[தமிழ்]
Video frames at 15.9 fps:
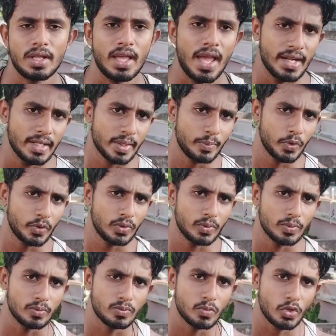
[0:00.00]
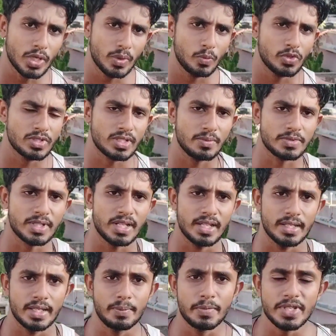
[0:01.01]
அண்ட் இப்போ மூணே மூணு ஸ்டெப்ஸில்
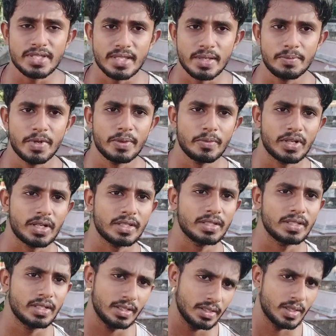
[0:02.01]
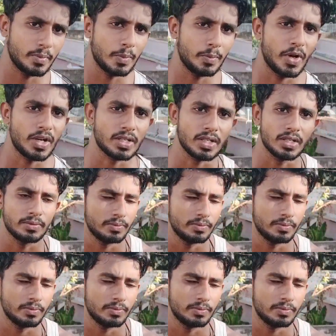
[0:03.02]
எப்படி ஸ்கிப்பிங் பண்ணுறதுன்னு நம்ம பார்க்கலாம்